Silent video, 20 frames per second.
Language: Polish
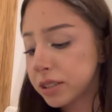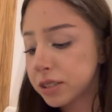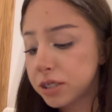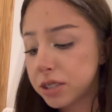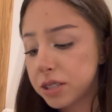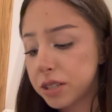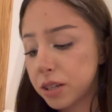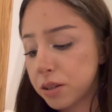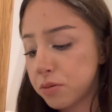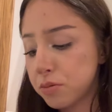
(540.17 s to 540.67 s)

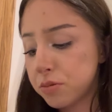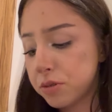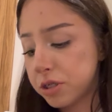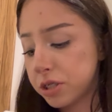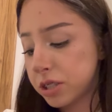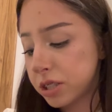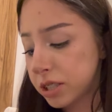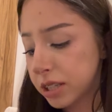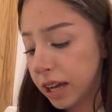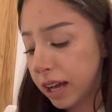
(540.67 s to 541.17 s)
dzisiaj
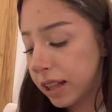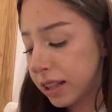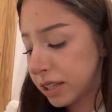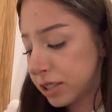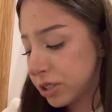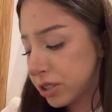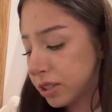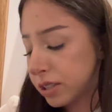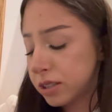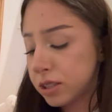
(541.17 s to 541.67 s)
użyć, ale
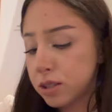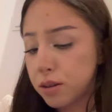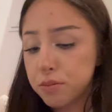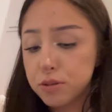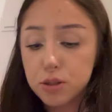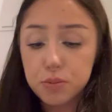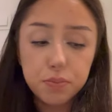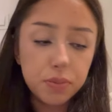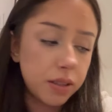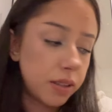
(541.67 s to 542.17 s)
jeszcze chcę
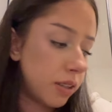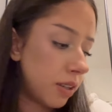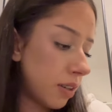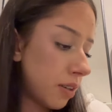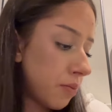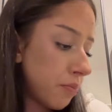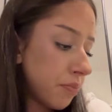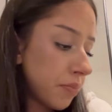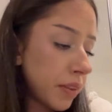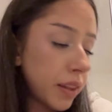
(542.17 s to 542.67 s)
zrobić peeling.
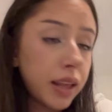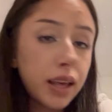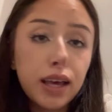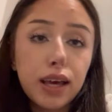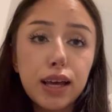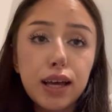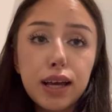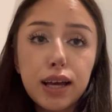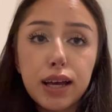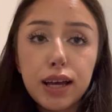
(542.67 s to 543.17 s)

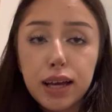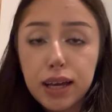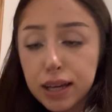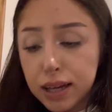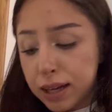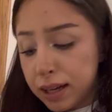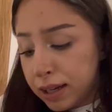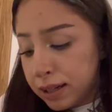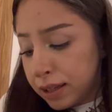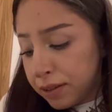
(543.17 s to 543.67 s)

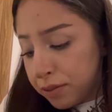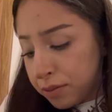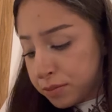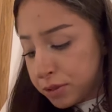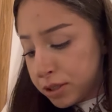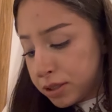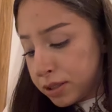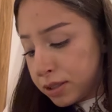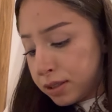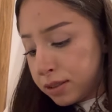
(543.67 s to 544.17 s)
Nie wiem,
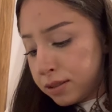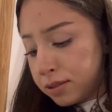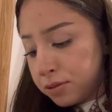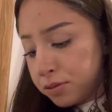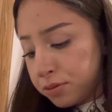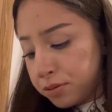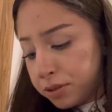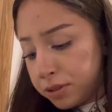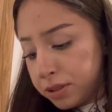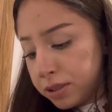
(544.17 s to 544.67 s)
czy jej
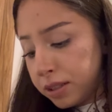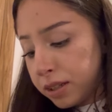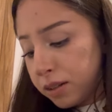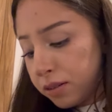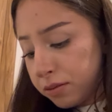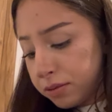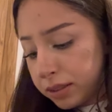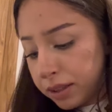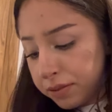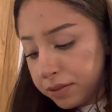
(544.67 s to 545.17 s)
dziś użyję.
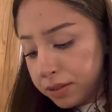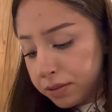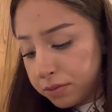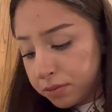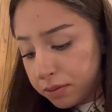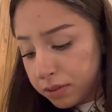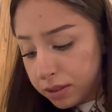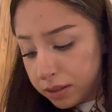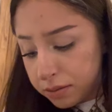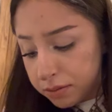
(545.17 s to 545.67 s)
Od dawna w
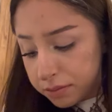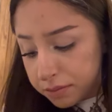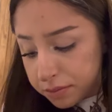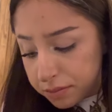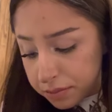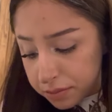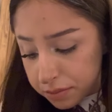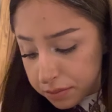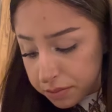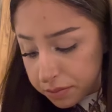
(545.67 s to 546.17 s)
ogóle...
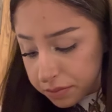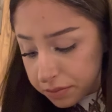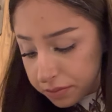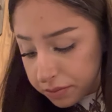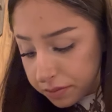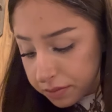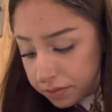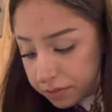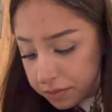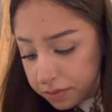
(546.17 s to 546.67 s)

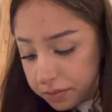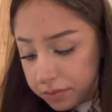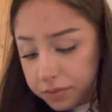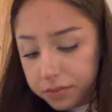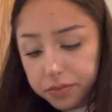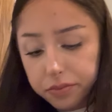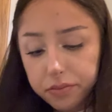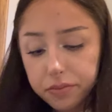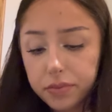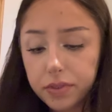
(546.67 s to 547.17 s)
Mm
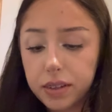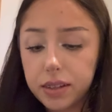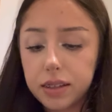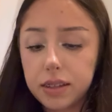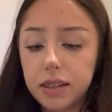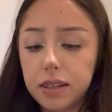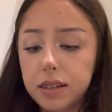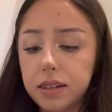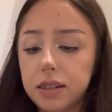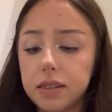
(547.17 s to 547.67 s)

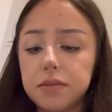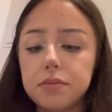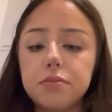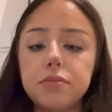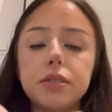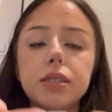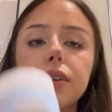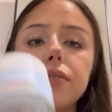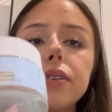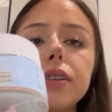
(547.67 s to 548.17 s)
taka.
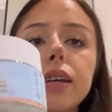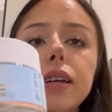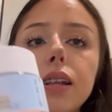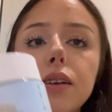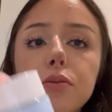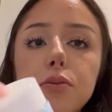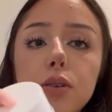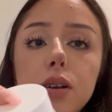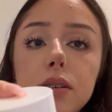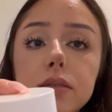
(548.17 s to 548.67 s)
Ciekawe na ile
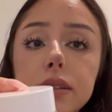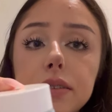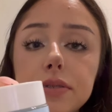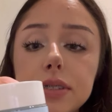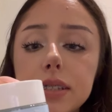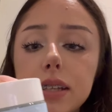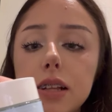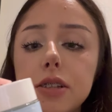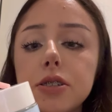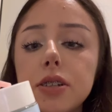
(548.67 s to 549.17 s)
w ogóle ona
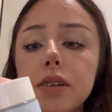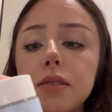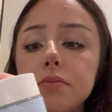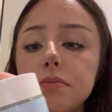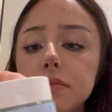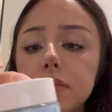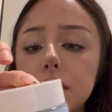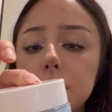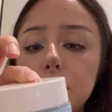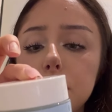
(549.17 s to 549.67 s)
wystarcza.
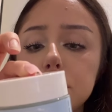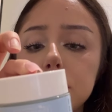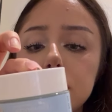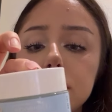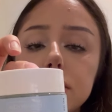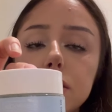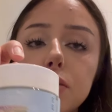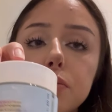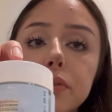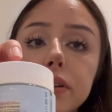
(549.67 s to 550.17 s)
Nie mam
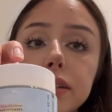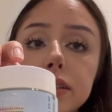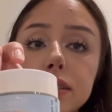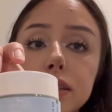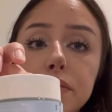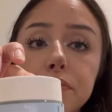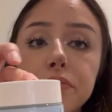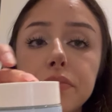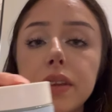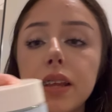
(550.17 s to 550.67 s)
zielonego
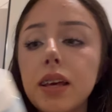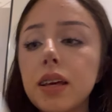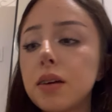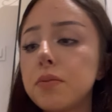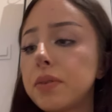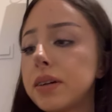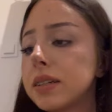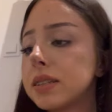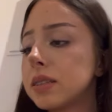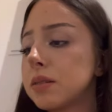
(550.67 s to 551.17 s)
pojęcia.
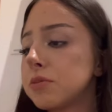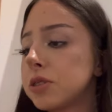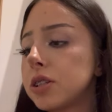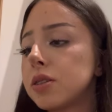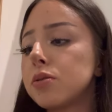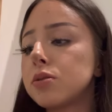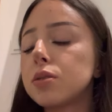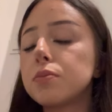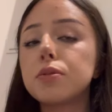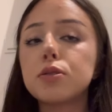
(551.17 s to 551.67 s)
Chyba nie znam
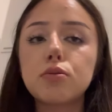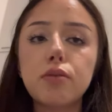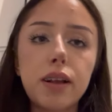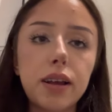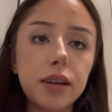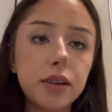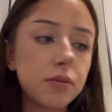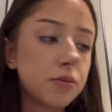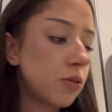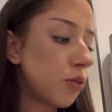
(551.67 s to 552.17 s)
żadnej osoby,
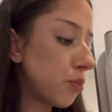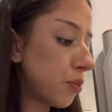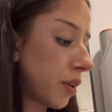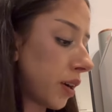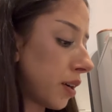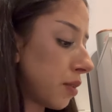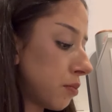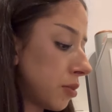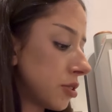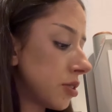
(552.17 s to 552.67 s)
która ją kupiła,
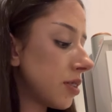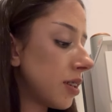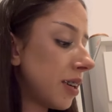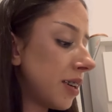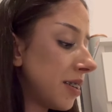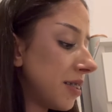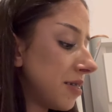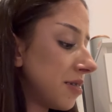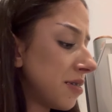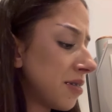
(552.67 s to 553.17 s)
chyba
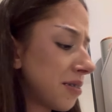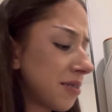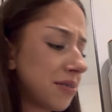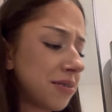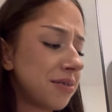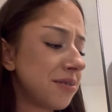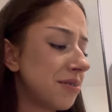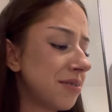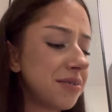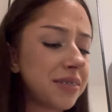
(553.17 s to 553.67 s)
że y,
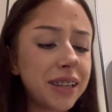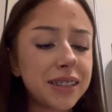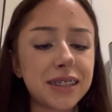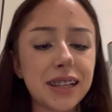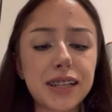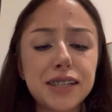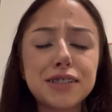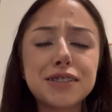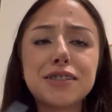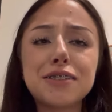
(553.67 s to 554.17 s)
na
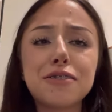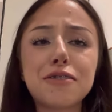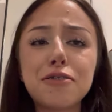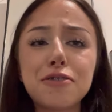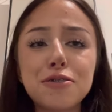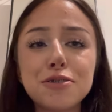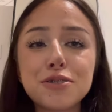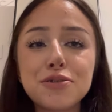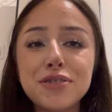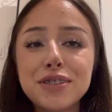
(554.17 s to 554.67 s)
internecie
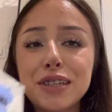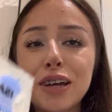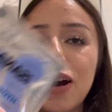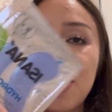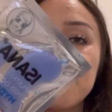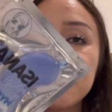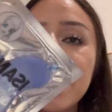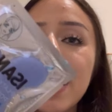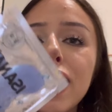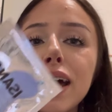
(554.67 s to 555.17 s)
kogoś
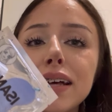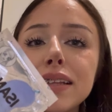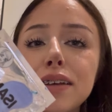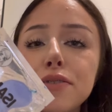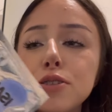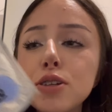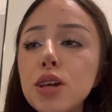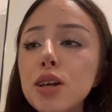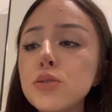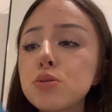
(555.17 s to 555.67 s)
widziałam.
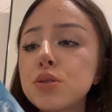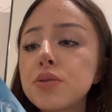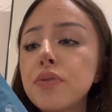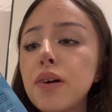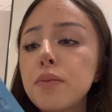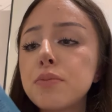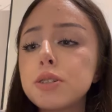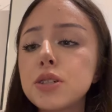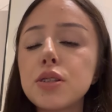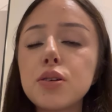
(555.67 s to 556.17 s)
Dawno nie
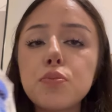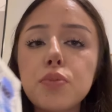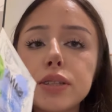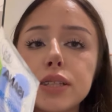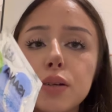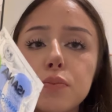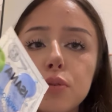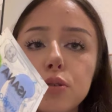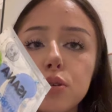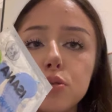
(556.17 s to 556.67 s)
używałam żadnych
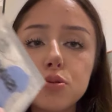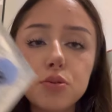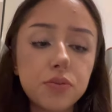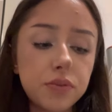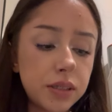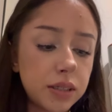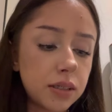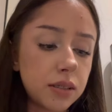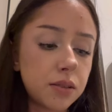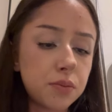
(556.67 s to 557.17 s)
płatek pod, oczu,
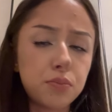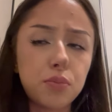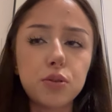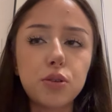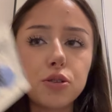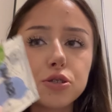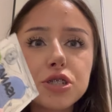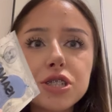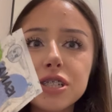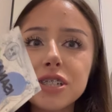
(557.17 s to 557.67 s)
więc, y, pod
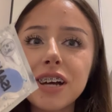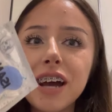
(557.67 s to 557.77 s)
oczy,